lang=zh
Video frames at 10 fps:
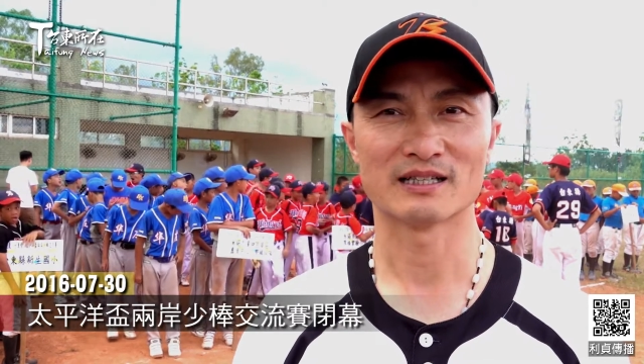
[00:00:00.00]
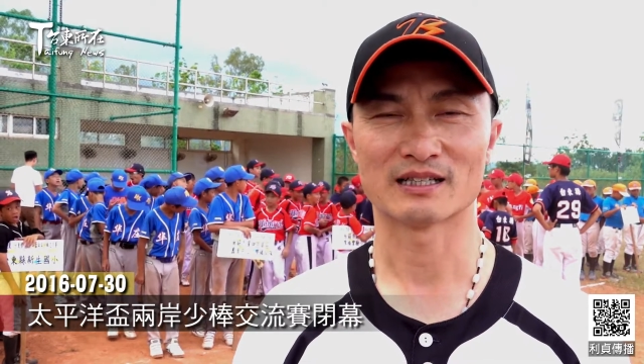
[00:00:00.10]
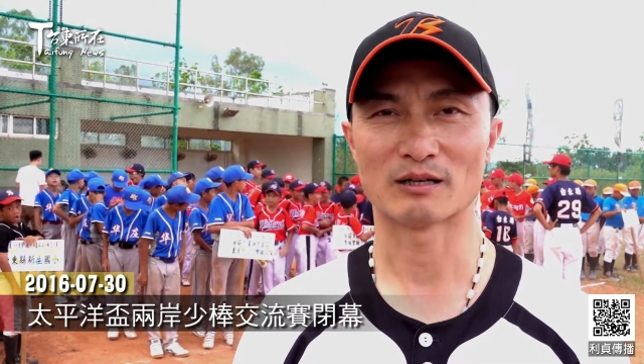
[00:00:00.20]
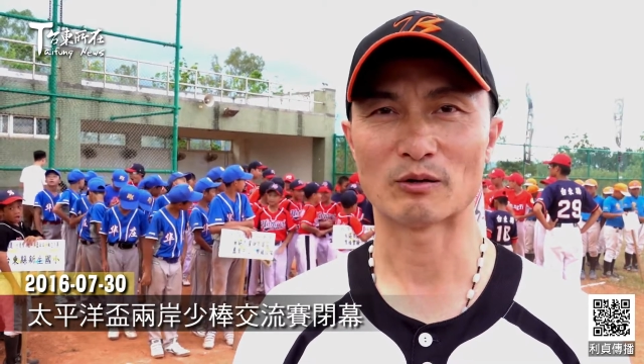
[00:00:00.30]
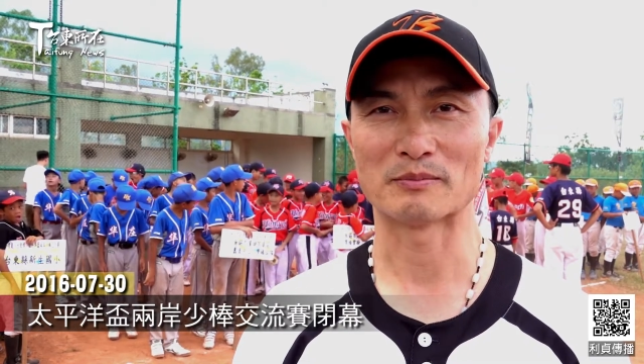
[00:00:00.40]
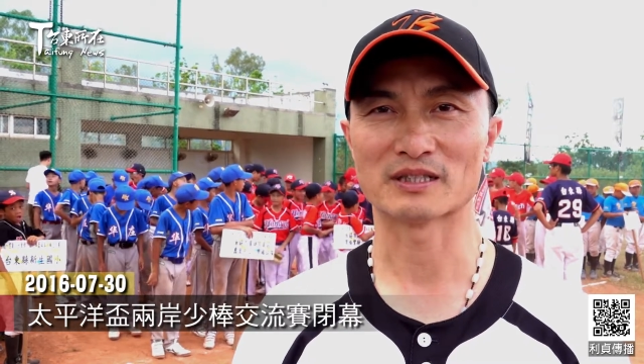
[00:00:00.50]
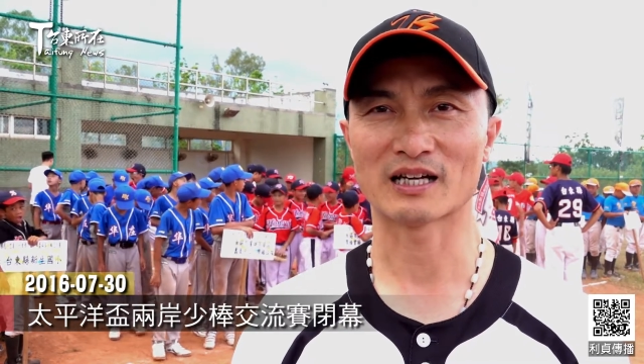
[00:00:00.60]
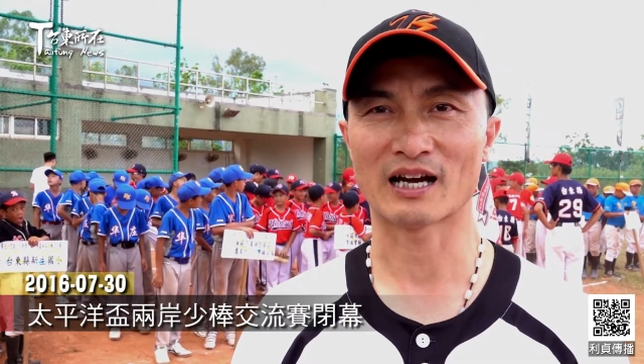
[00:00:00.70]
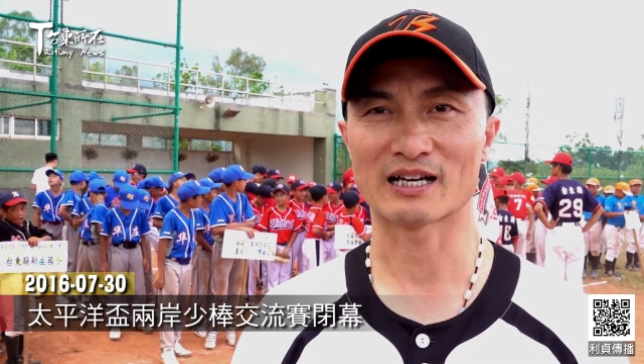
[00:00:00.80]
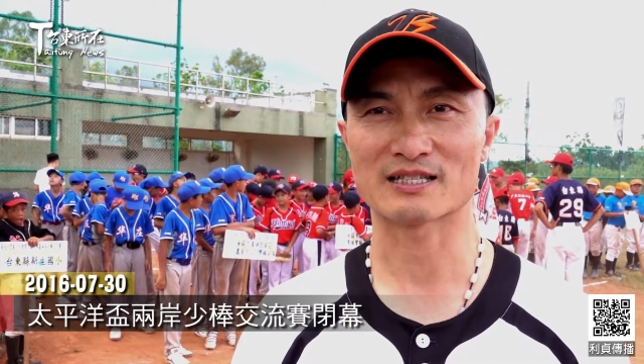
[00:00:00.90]
那我们的
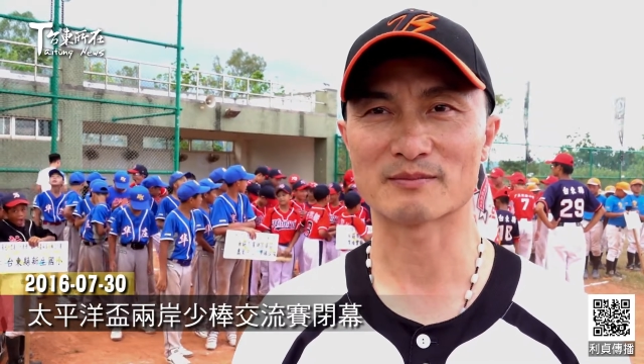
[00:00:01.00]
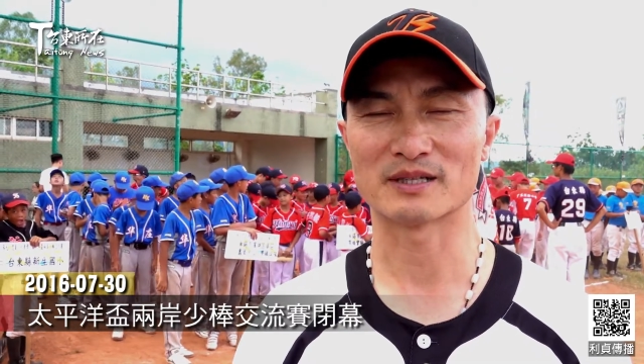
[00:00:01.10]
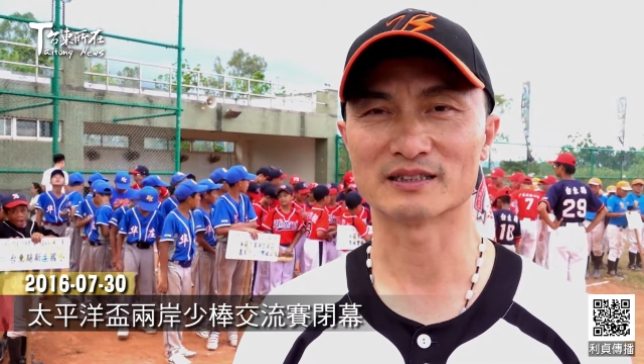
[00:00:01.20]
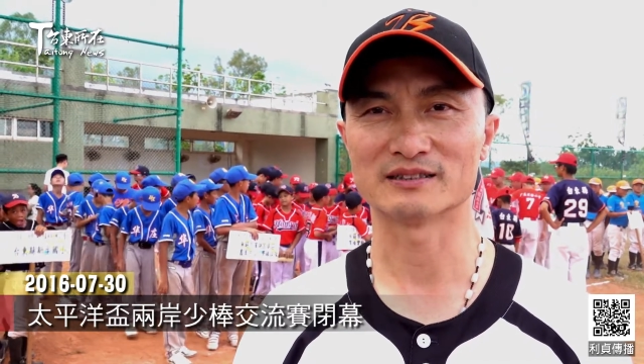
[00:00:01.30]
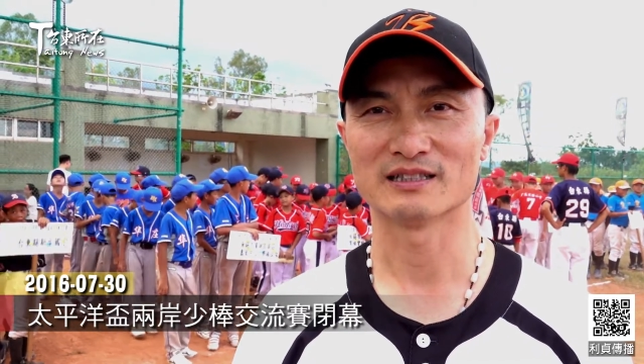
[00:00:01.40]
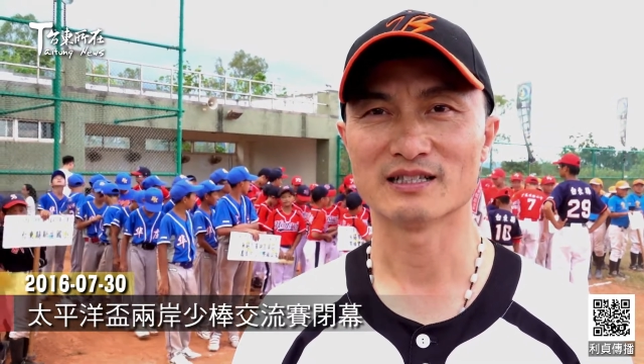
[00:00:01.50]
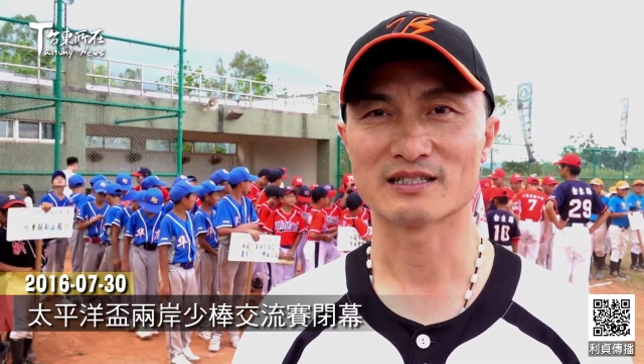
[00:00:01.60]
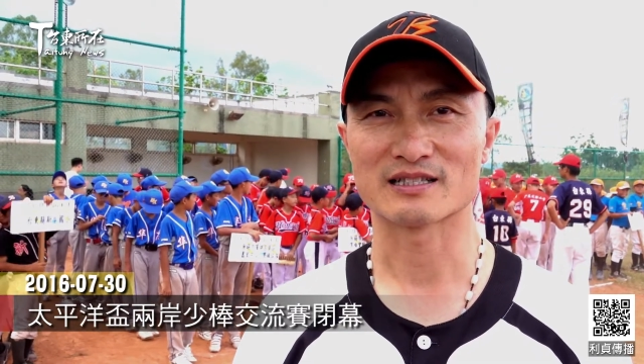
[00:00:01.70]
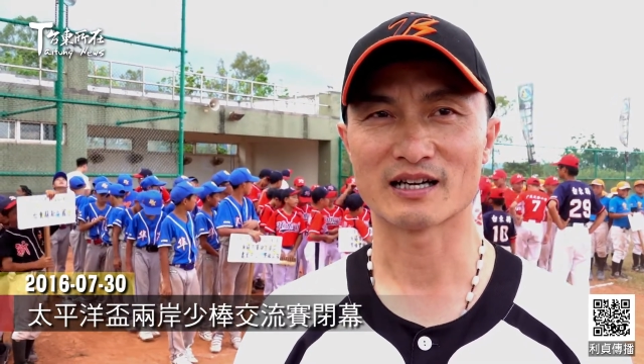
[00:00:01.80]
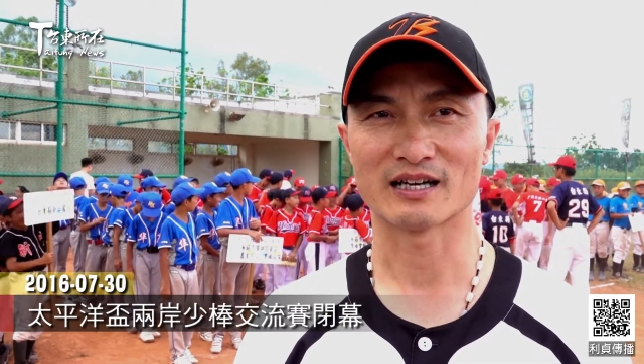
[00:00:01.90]
孩子们
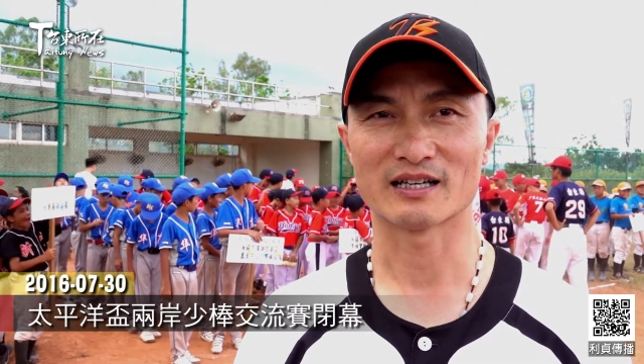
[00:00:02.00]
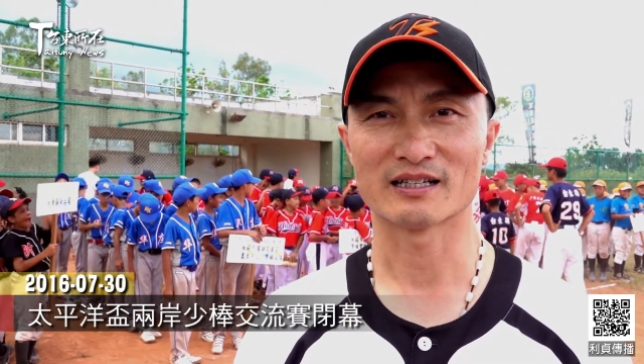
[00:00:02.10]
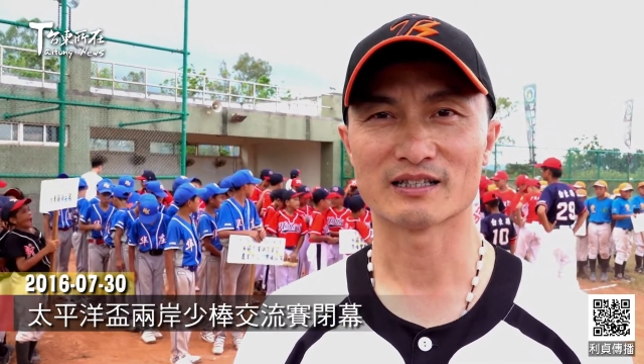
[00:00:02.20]
在